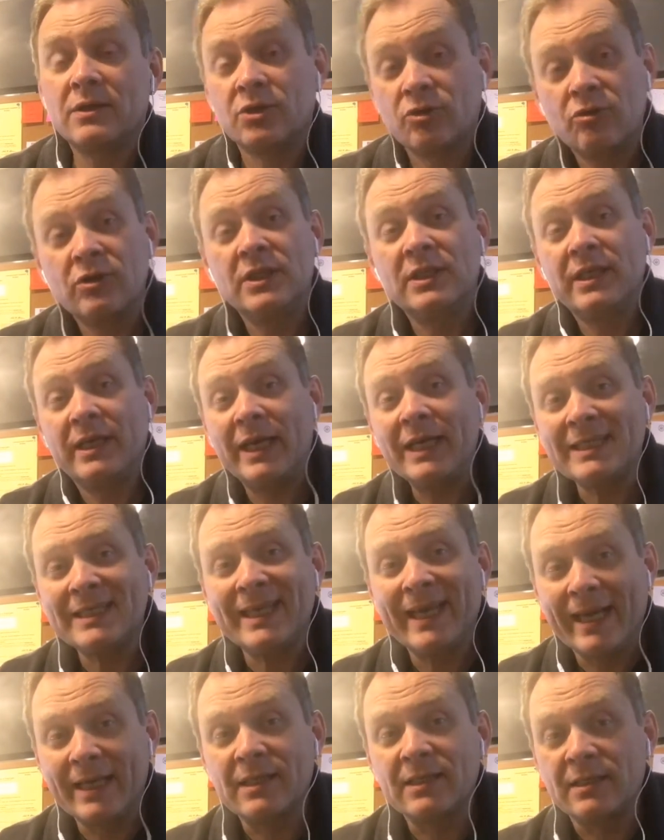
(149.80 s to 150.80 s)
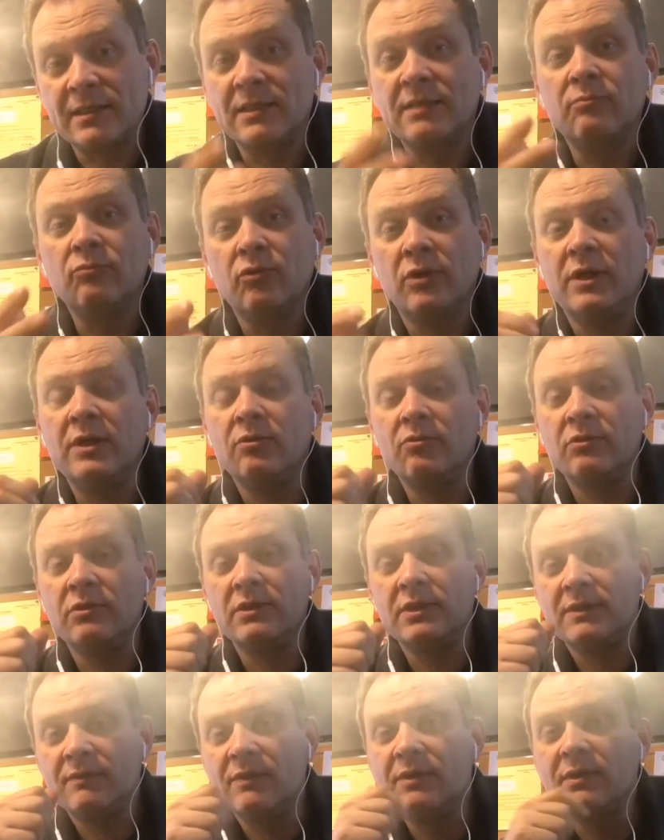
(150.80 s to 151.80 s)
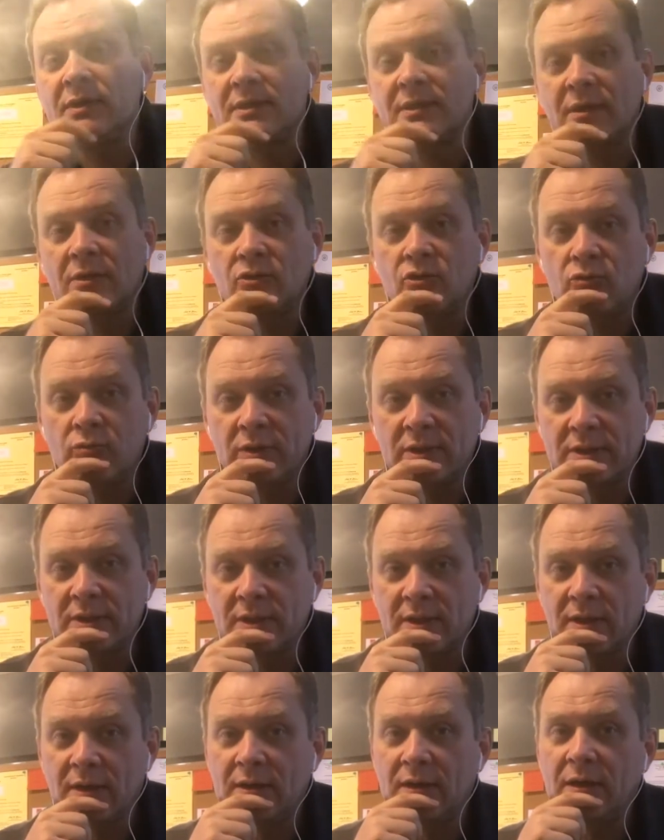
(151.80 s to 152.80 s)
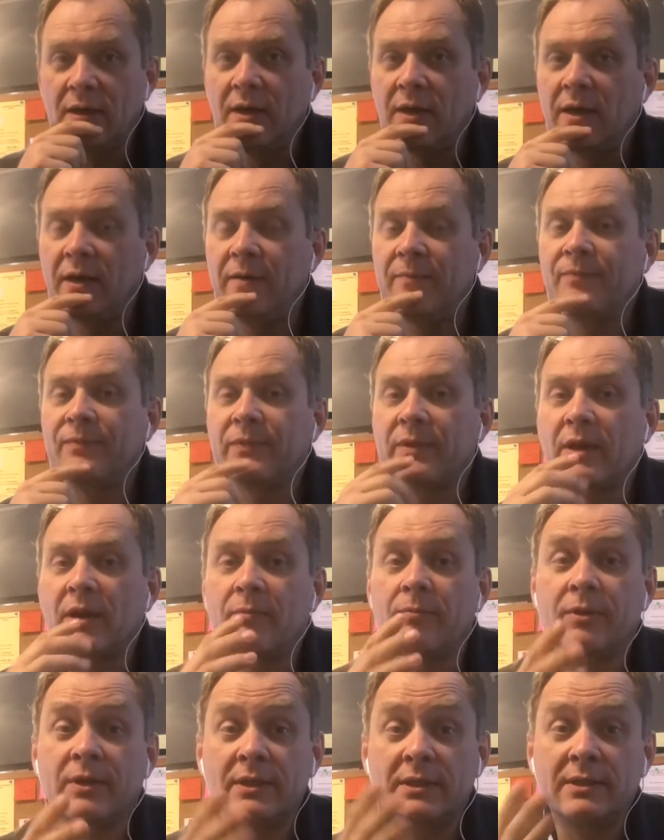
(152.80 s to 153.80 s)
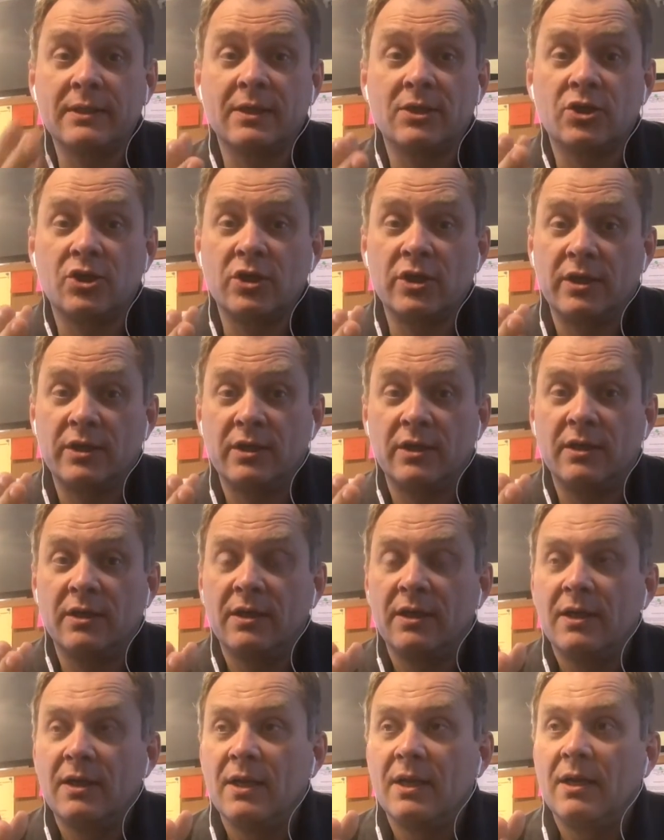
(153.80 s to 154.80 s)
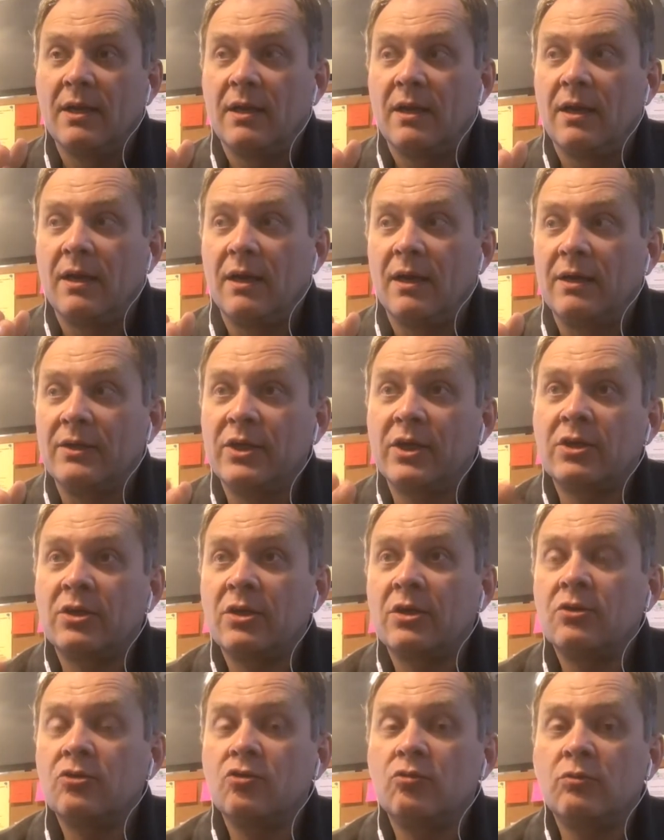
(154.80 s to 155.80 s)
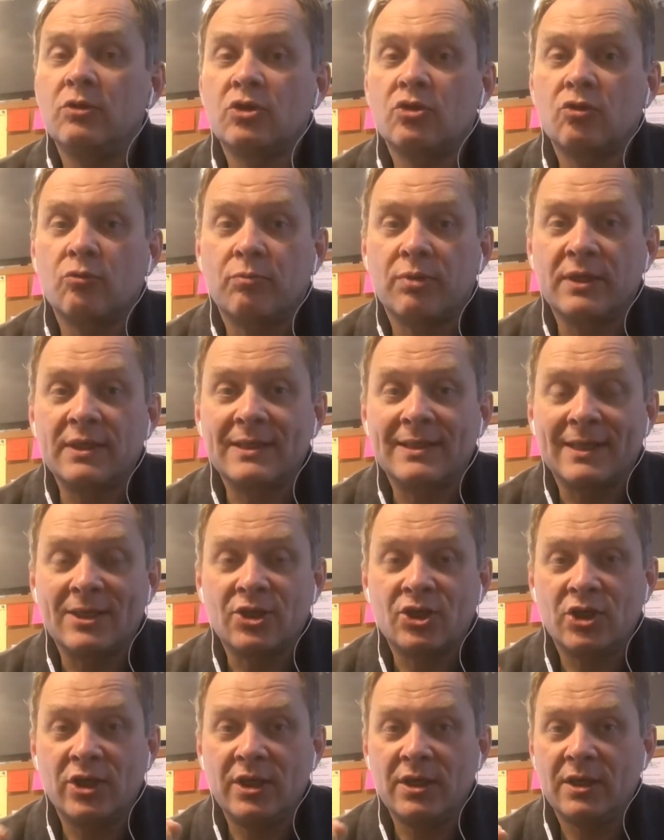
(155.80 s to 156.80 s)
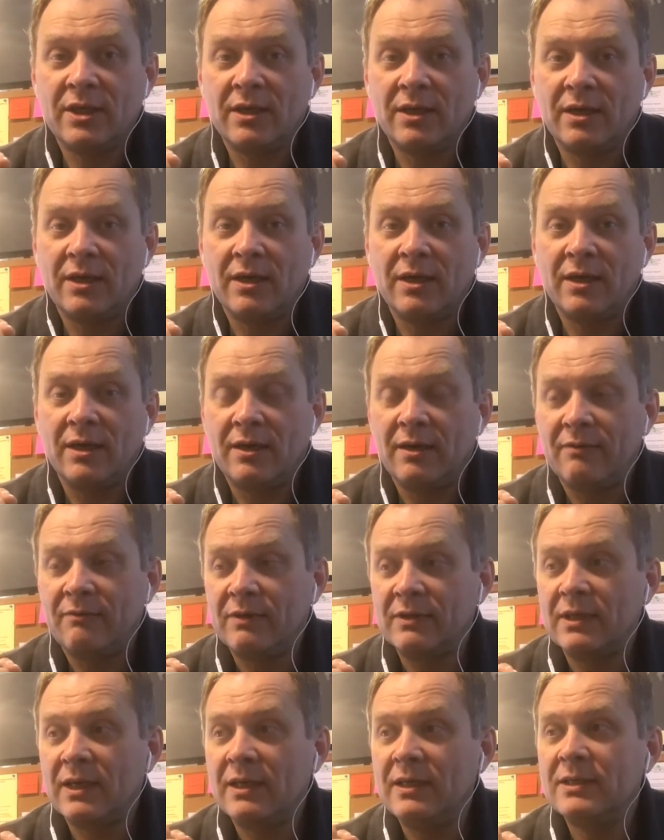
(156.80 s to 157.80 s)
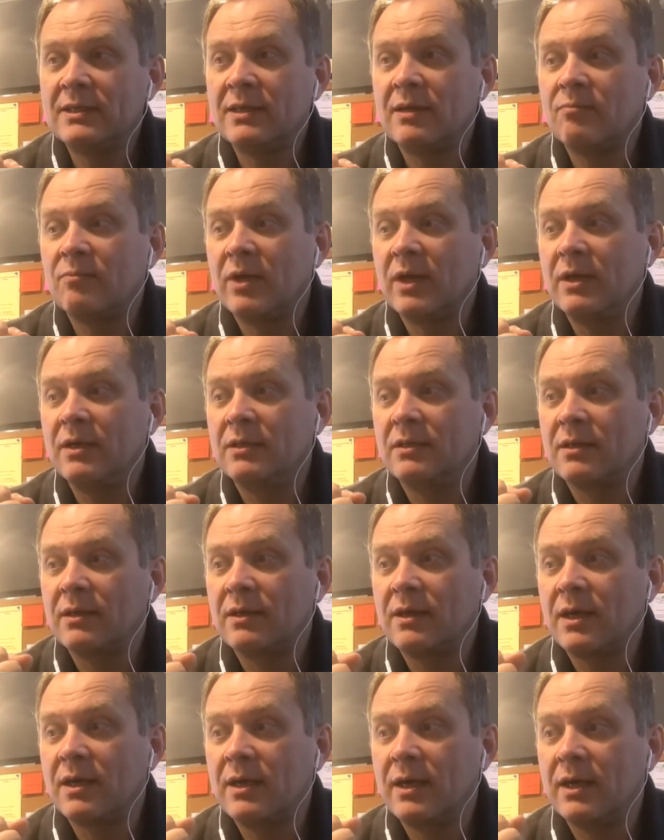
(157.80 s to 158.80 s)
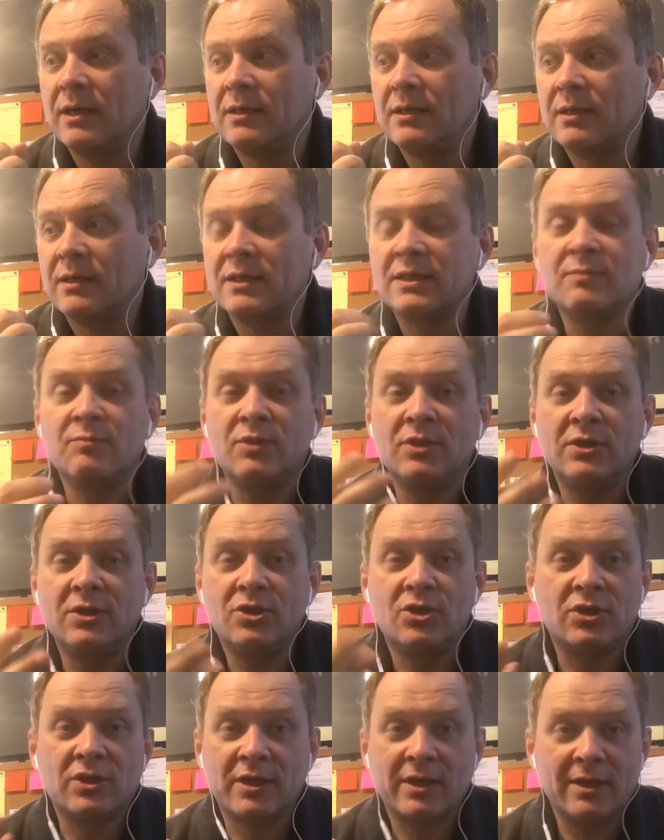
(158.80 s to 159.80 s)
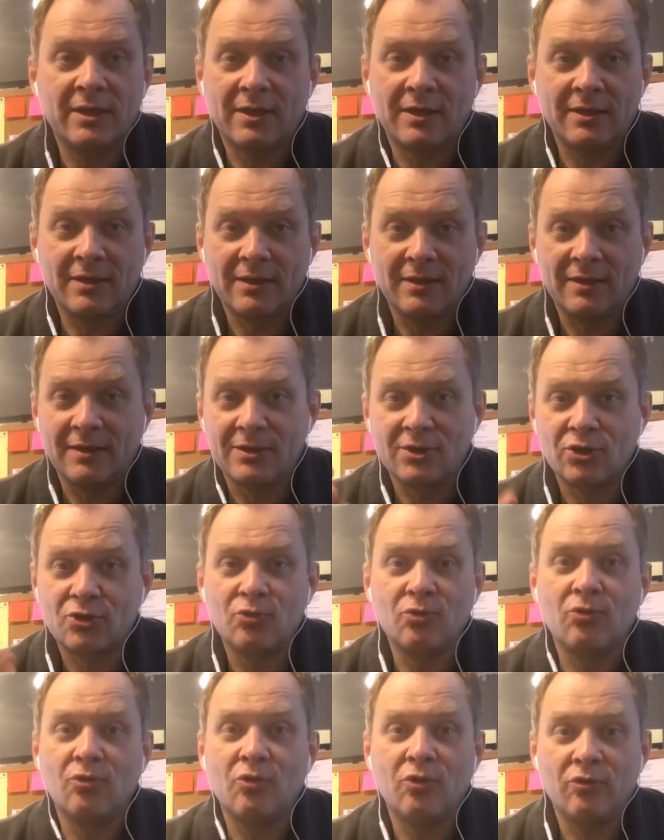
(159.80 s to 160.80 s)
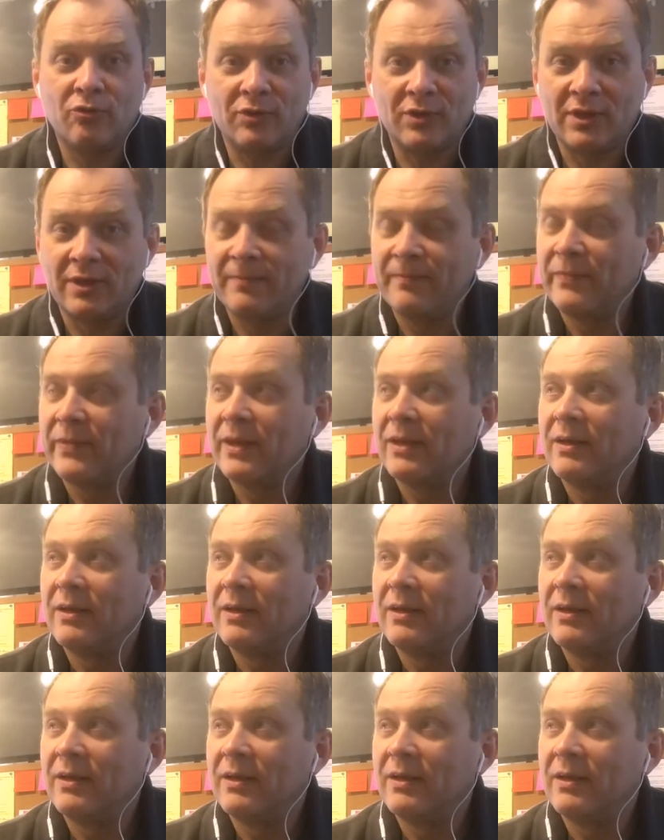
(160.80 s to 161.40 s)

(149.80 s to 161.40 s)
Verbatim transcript: что интересно, это стимулирует действительно задуматься о, а, о произношении. А, некоторые думают, что произношение а, в английском это какая-то косметическая э, штуковина.